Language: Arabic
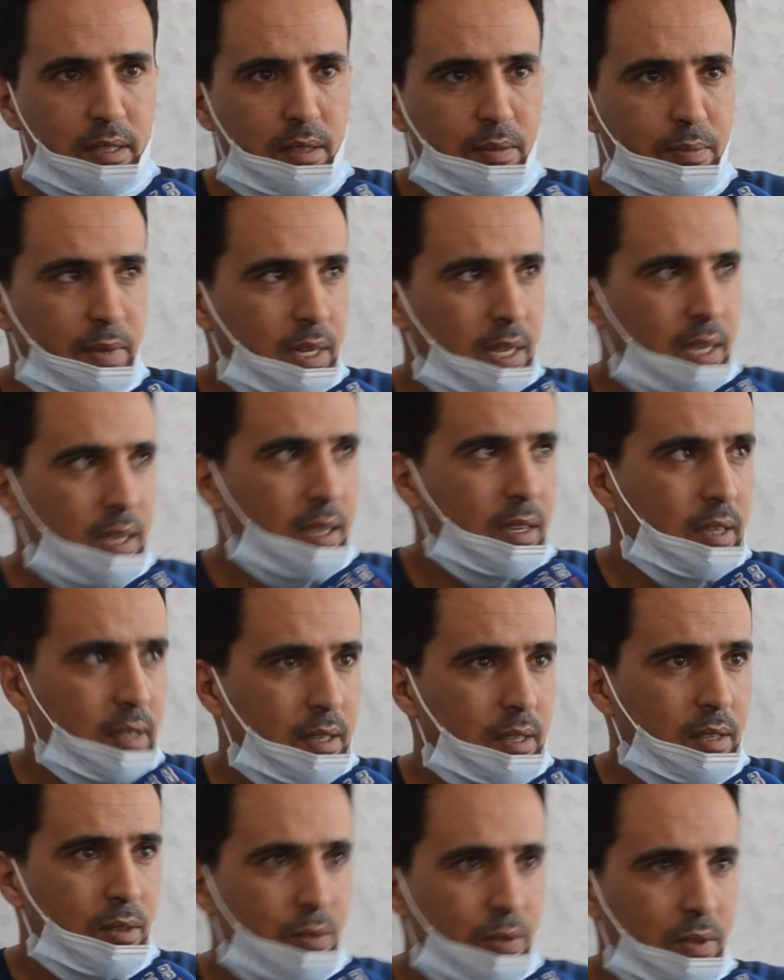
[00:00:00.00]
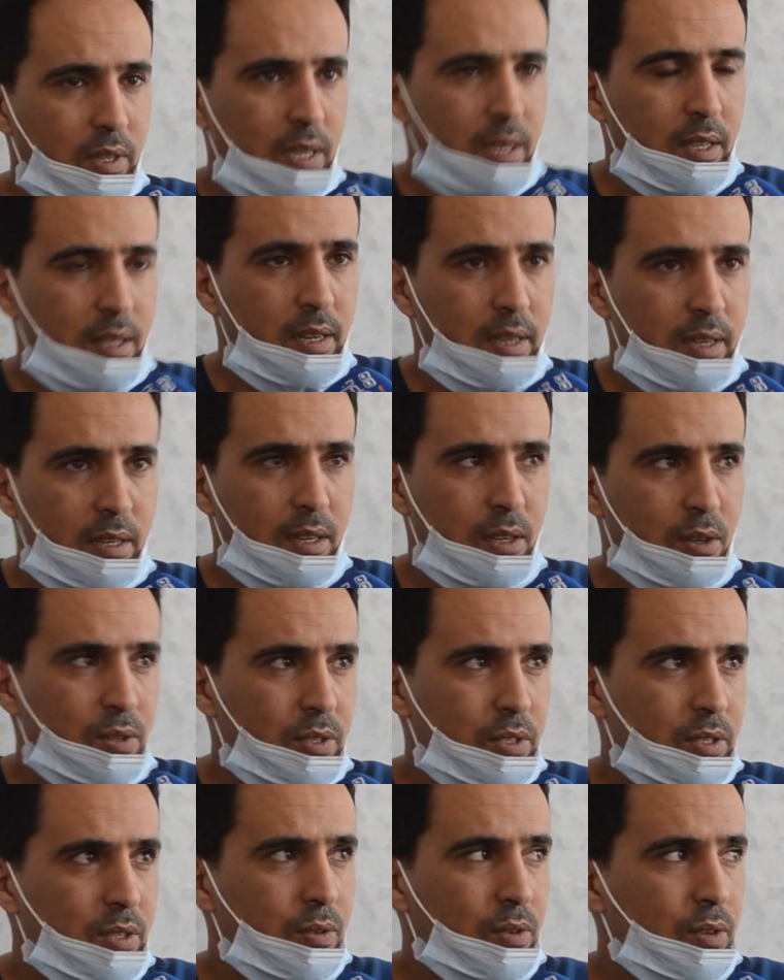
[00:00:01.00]
تمني اختي توضح لانه
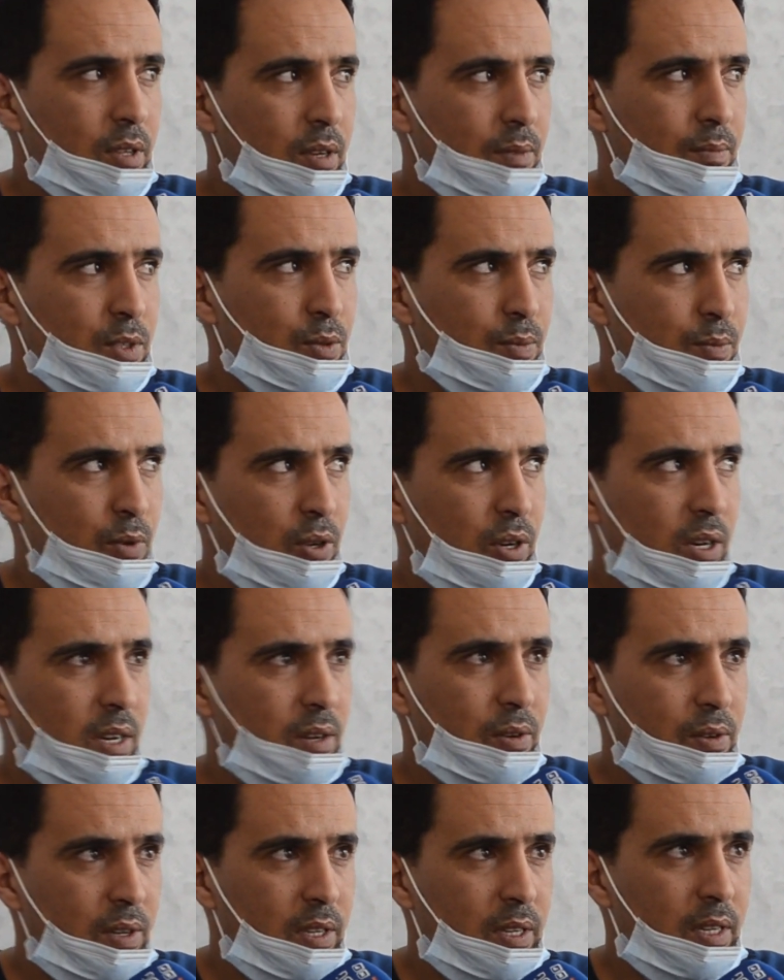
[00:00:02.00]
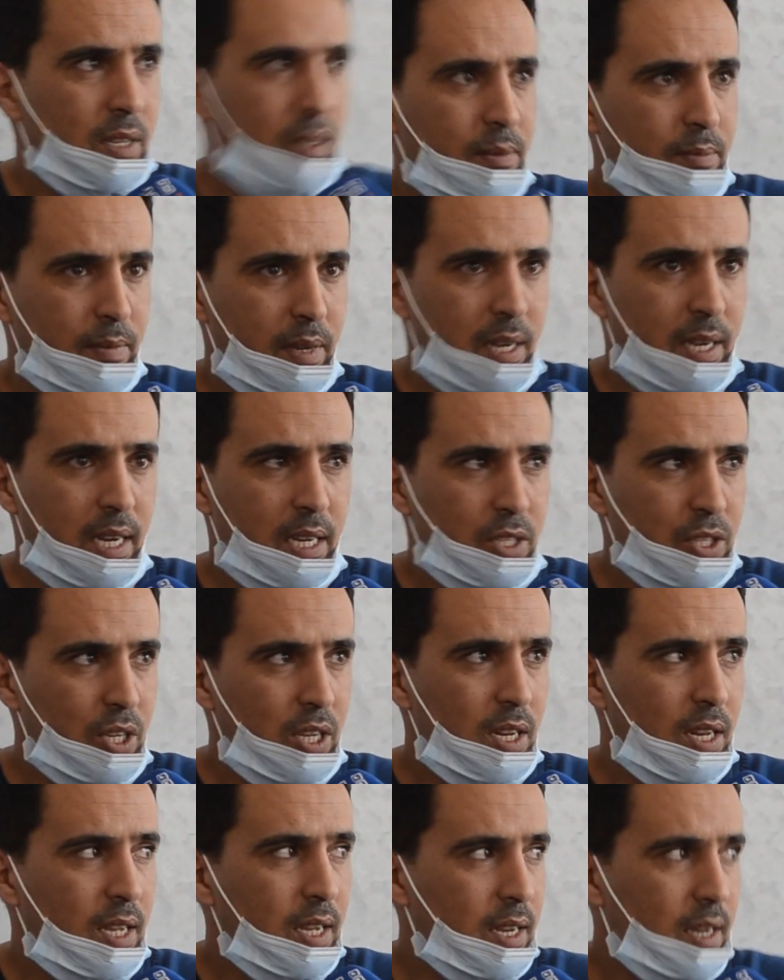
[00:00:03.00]
السيور مجموعه ومن ما راه اكثر
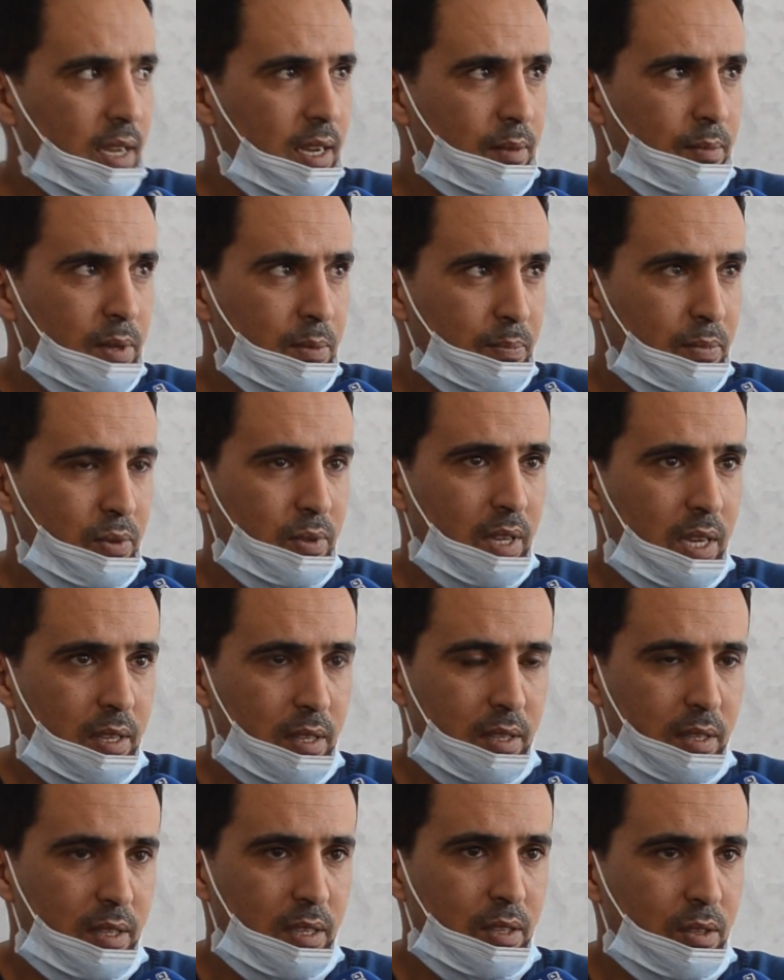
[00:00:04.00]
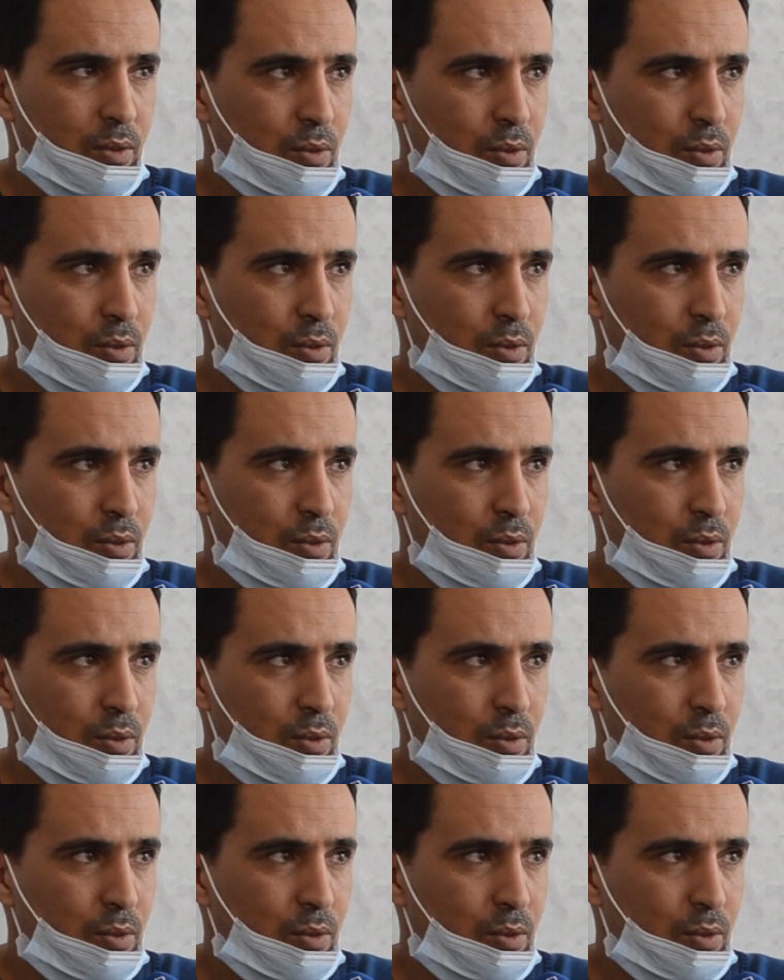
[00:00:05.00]
الارقام يبدا اختي